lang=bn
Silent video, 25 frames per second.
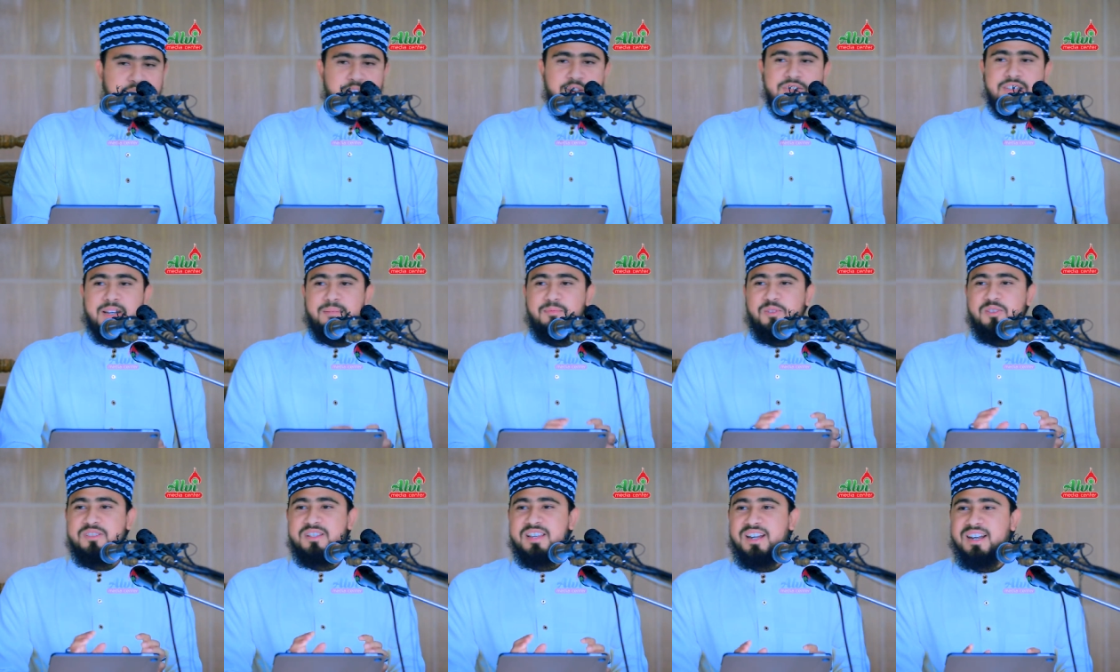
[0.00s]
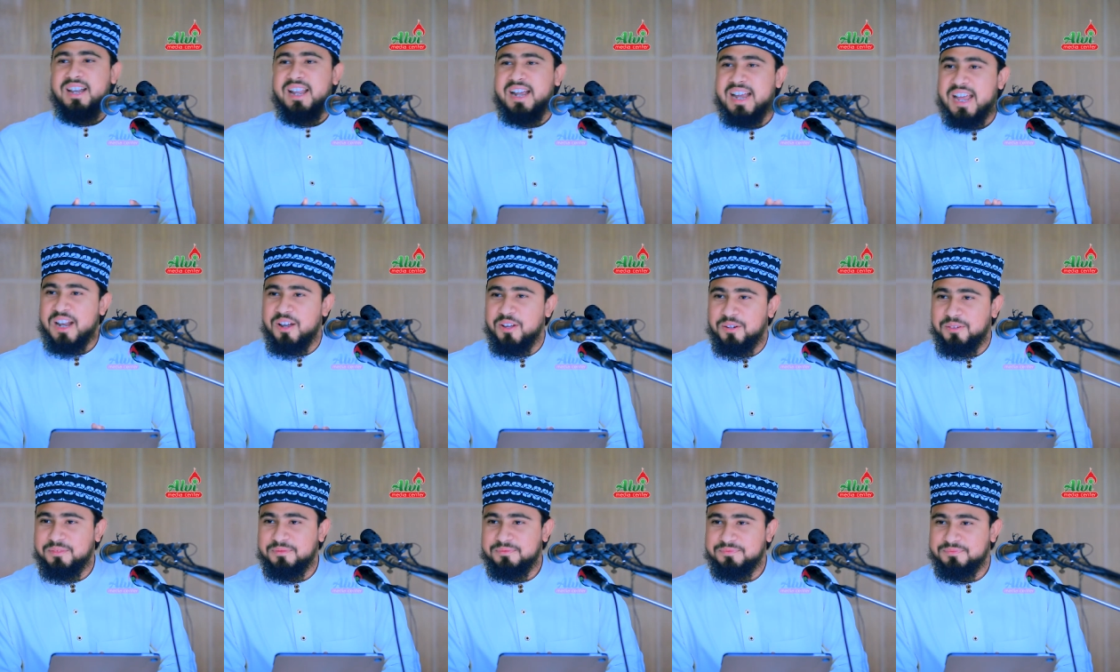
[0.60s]
কথা বলছেন না
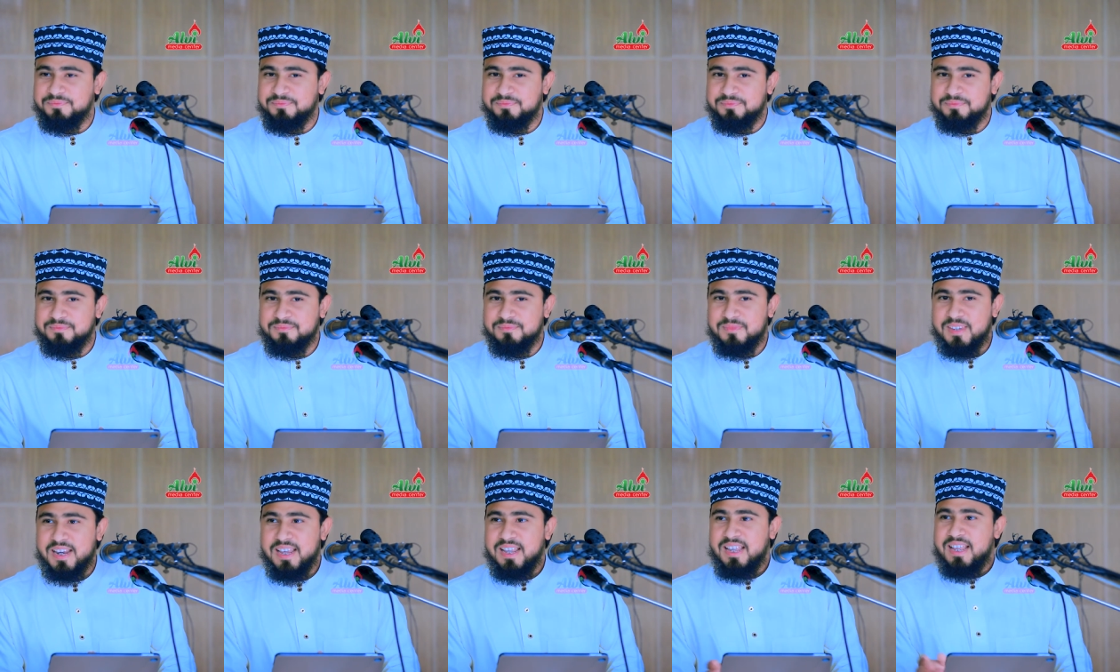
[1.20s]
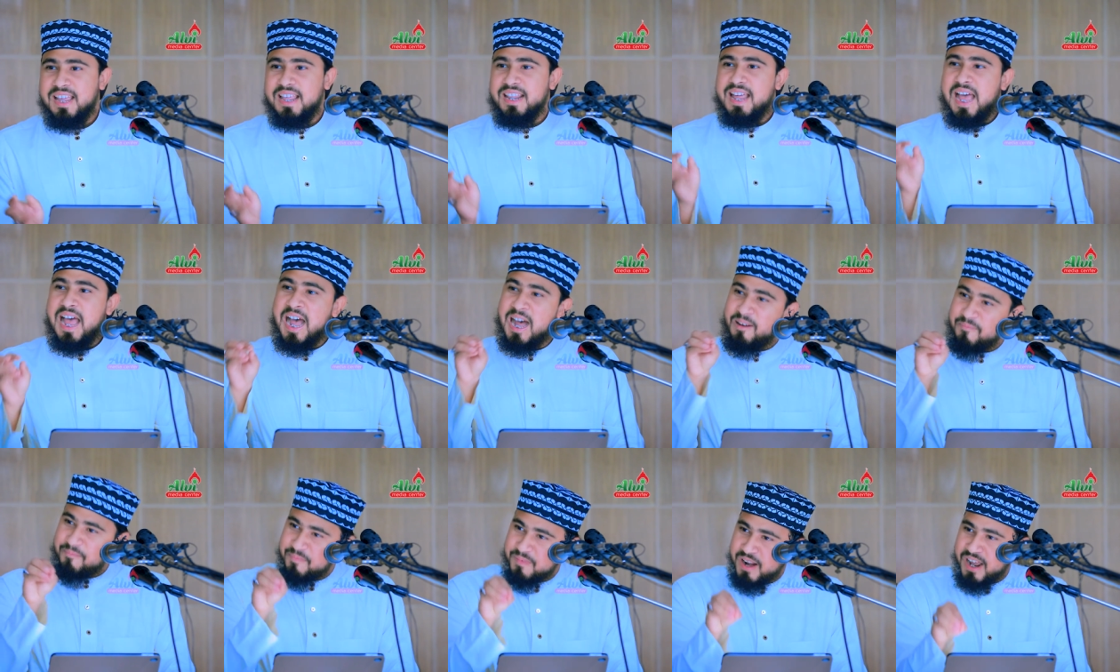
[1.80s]
কেন
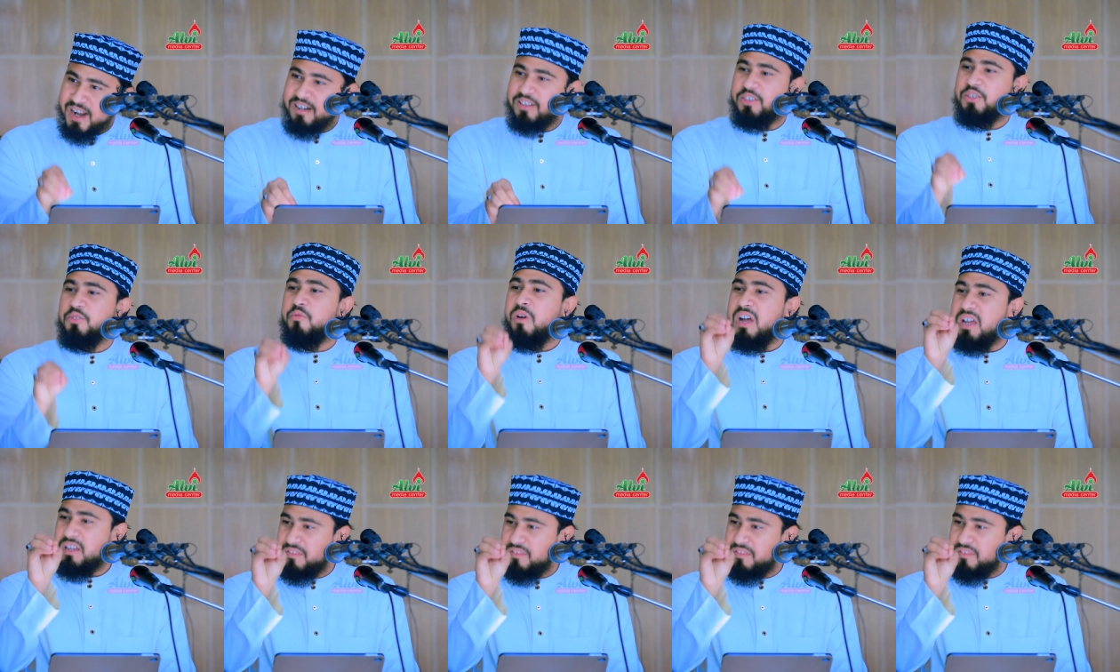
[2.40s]
আপনার দোয়া